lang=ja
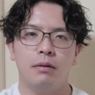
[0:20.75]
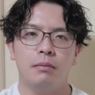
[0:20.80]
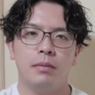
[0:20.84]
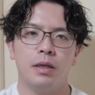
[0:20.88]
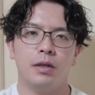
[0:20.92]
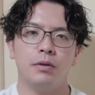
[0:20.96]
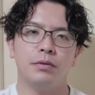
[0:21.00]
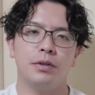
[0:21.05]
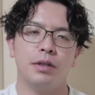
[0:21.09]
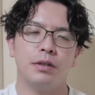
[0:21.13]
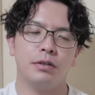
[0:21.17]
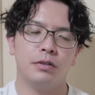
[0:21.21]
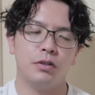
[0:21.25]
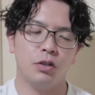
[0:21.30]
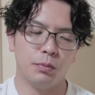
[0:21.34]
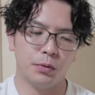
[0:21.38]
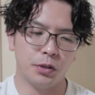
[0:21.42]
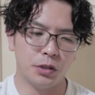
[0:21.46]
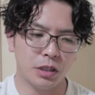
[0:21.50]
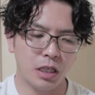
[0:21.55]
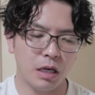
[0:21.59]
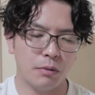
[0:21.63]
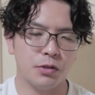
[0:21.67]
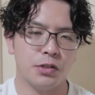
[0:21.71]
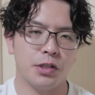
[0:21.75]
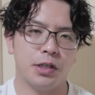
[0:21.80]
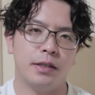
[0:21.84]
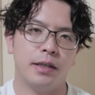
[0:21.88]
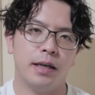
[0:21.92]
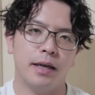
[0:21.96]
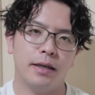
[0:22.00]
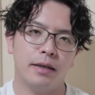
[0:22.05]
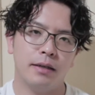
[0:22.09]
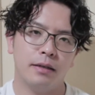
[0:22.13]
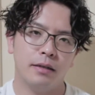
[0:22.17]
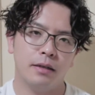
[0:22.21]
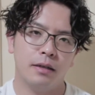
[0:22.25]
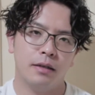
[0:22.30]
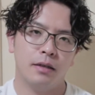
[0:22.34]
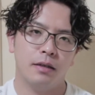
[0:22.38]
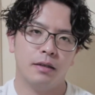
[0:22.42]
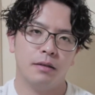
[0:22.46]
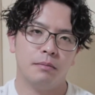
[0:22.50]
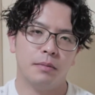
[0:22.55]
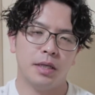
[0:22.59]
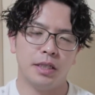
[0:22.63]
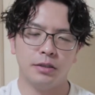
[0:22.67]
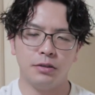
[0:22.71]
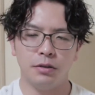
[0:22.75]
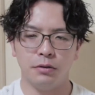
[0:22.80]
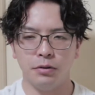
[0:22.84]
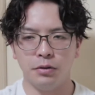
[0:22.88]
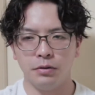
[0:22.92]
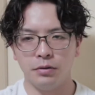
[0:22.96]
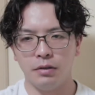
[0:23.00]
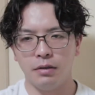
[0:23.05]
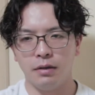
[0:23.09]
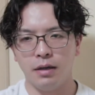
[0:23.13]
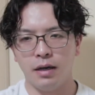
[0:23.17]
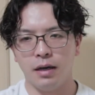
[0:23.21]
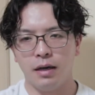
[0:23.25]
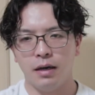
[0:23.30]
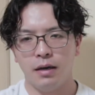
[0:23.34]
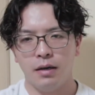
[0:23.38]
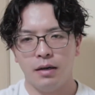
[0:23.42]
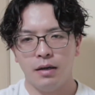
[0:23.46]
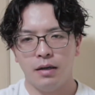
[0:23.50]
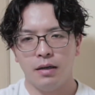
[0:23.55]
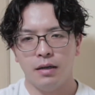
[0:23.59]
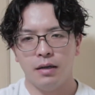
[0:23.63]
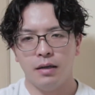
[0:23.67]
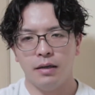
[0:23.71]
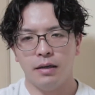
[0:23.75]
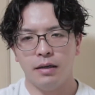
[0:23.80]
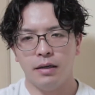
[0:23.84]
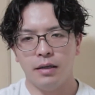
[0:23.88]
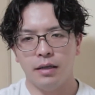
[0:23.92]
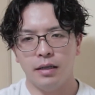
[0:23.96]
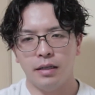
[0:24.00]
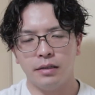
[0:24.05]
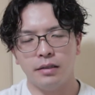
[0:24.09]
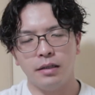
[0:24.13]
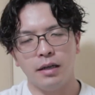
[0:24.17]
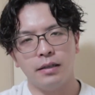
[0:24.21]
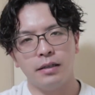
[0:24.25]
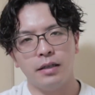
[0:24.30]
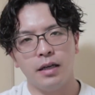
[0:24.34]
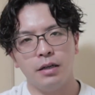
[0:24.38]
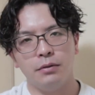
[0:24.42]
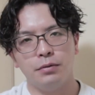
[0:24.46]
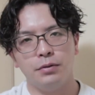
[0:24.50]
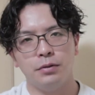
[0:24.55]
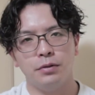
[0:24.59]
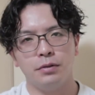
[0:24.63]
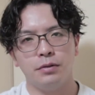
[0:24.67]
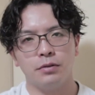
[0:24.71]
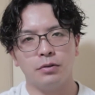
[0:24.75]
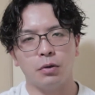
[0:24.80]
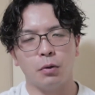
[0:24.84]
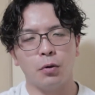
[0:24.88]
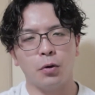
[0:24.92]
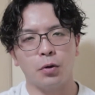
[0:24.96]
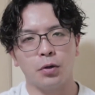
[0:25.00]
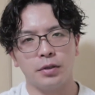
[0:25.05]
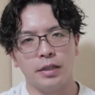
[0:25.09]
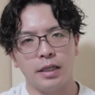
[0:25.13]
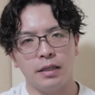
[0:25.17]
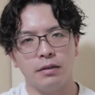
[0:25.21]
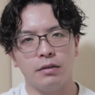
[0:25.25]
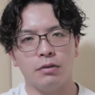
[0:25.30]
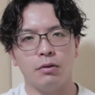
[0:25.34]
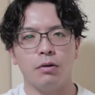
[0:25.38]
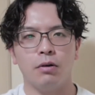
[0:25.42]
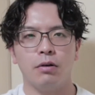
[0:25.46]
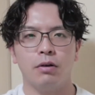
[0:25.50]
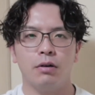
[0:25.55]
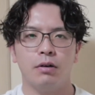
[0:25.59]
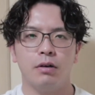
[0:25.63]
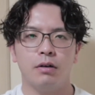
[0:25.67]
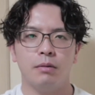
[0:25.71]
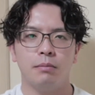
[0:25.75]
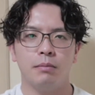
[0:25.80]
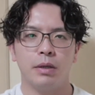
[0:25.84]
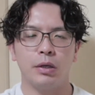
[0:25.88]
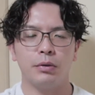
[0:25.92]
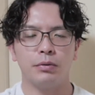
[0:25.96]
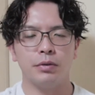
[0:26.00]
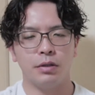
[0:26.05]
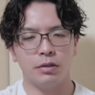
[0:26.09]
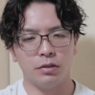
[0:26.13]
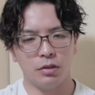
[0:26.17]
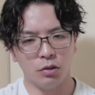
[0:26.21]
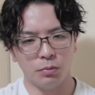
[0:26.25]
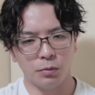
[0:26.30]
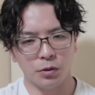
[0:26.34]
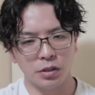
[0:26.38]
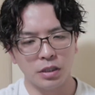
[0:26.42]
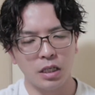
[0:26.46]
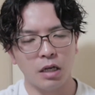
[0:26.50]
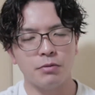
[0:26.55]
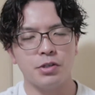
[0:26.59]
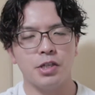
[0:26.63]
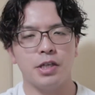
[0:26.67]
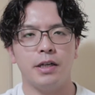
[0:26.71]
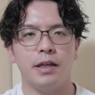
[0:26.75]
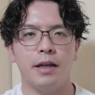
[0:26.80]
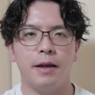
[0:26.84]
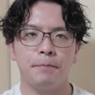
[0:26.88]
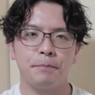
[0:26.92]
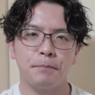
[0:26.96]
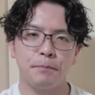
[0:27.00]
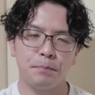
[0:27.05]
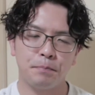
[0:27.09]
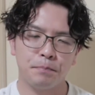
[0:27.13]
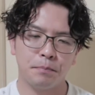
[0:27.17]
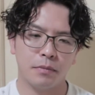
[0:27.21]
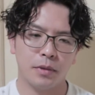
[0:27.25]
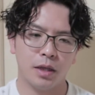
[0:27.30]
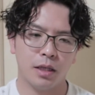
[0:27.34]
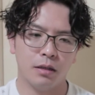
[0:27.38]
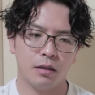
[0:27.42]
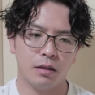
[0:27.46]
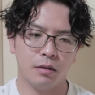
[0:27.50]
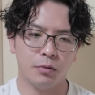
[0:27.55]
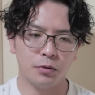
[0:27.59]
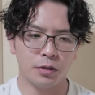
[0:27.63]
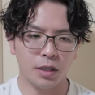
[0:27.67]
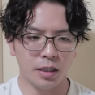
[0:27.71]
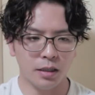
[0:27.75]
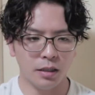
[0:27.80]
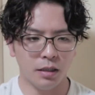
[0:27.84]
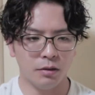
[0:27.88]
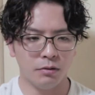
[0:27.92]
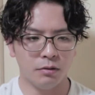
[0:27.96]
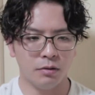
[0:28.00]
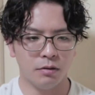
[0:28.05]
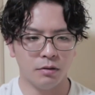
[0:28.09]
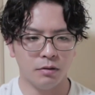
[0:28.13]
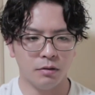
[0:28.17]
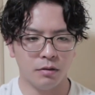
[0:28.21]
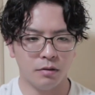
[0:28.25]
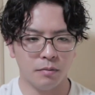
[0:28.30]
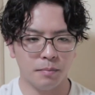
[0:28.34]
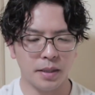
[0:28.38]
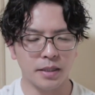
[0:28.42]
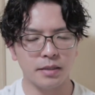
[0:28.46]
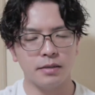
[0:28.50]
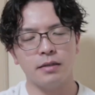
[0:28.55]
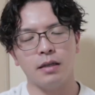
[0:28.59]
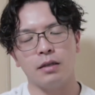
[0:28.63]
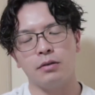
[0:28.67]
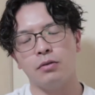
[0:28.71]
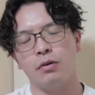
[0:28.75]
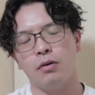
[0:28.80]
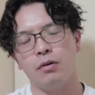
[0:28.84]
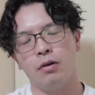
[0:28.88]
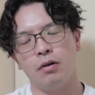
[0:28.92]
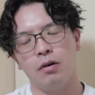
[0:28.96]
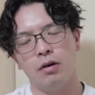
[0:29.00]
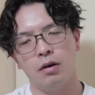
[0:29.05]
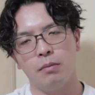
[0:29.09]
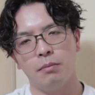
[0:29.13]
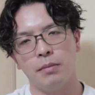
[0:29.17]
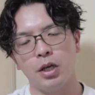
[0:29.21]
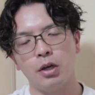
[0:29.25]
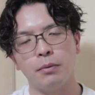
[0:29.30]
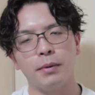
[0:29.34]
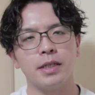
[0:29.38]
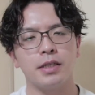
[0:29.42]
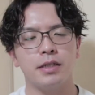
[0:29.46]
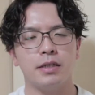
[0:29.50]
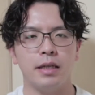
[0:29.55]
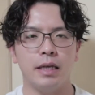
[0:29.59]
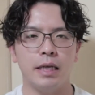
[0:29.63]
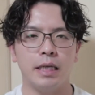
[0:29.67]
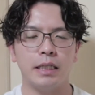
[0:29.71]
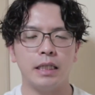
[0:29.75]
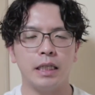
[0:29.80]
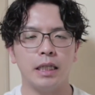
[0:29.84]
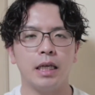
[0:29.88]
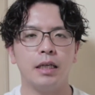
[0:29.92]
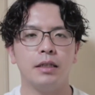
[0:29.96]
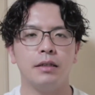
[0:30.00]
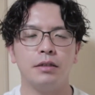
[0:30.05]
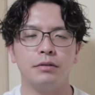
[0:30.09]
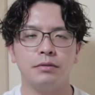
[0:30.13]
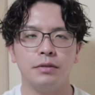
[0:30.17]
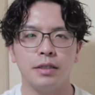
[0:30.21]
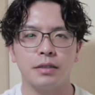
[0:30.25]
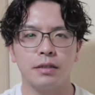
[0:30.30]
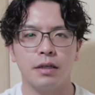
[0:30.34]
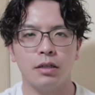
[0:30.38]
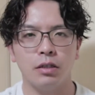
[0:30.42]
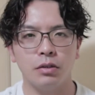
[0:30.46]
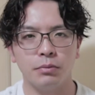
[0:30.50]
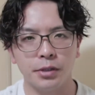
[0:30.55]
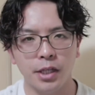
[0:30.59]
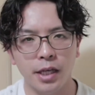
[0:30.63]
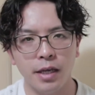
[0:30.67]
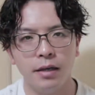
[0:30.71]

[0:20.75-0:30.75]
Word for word: まあ、呼んでる人もいるかもしれないまあ人によっては、えー、イタリア風ところてんと呼んでる人もいるかもしれないで僕はねあのー、パスタとまあ、呼ばせていただいてるんですけれども